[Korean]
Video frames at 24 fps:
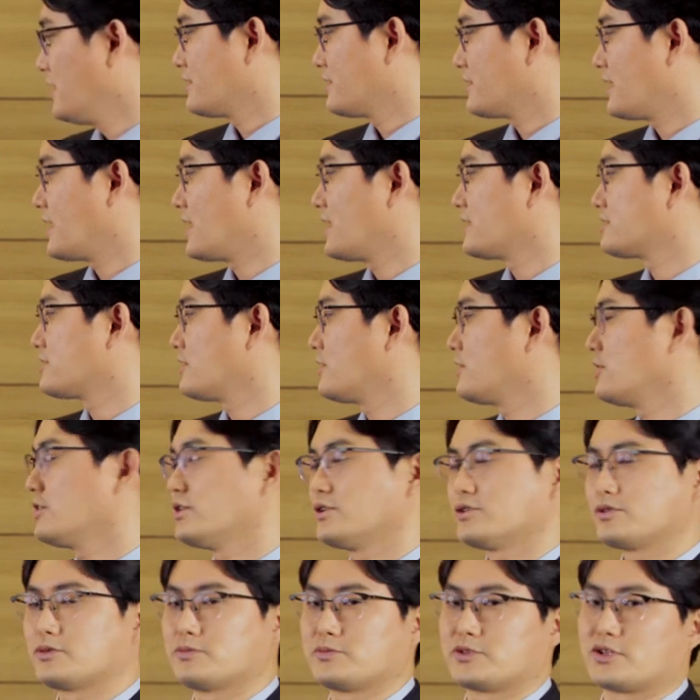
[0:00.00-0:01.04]
따라서
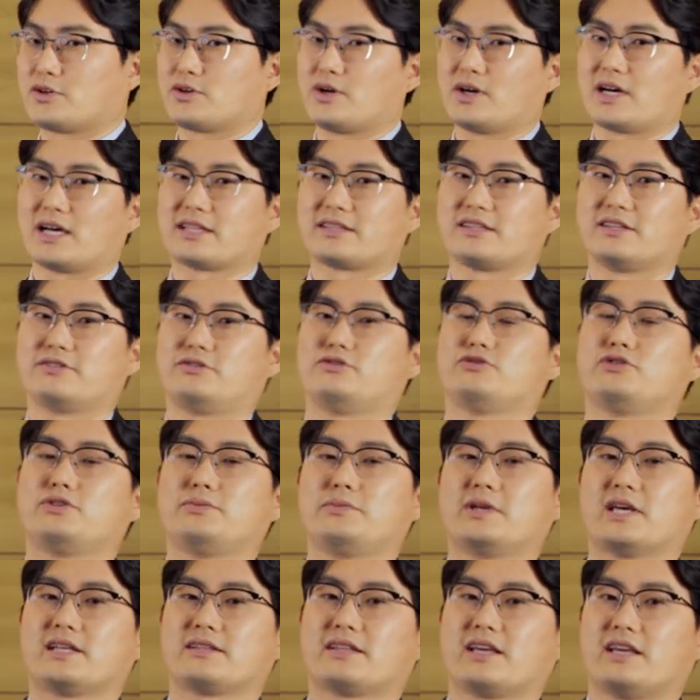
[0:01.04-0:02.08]
좀 전과 같은
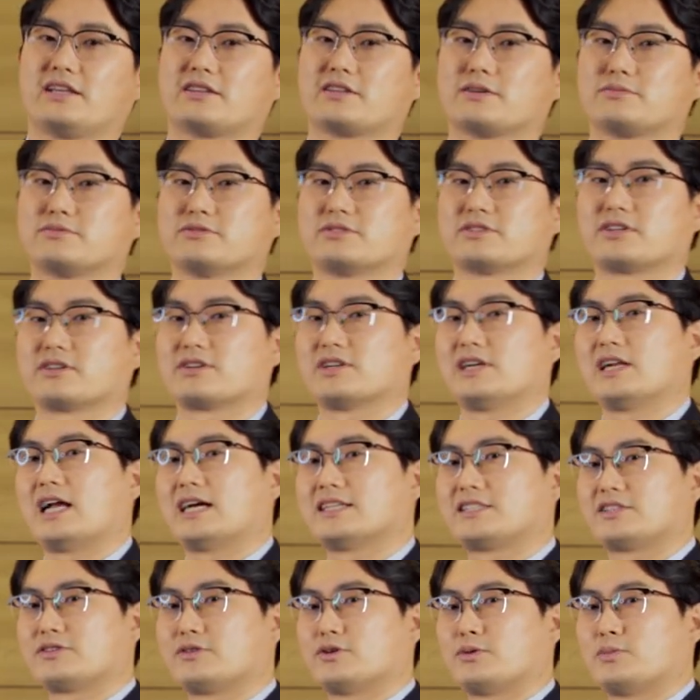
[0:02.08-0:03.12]
유의미한 데이터 분석을
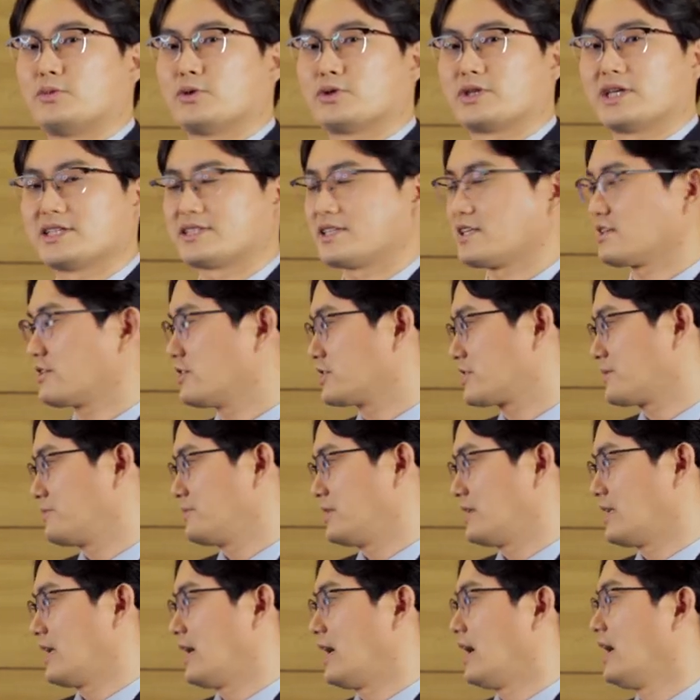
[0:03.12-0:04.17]
하지도 못했을
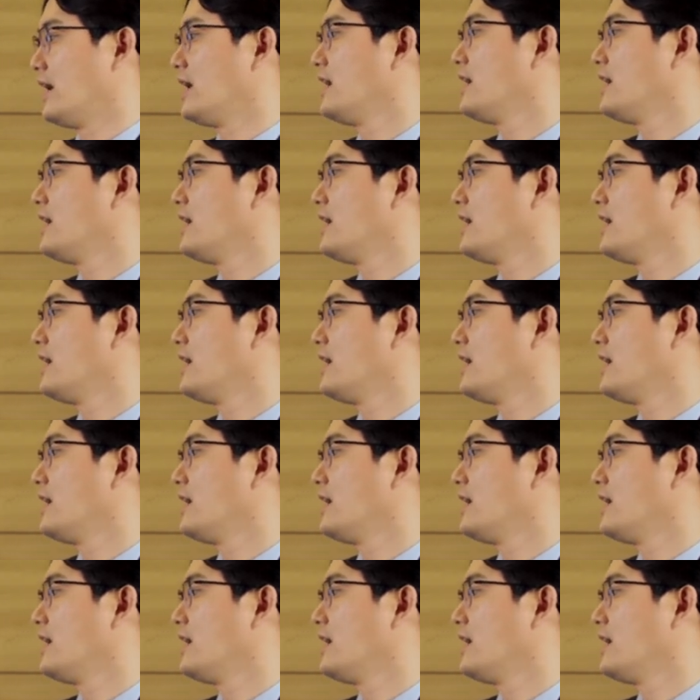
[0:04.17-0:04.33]
것입니다.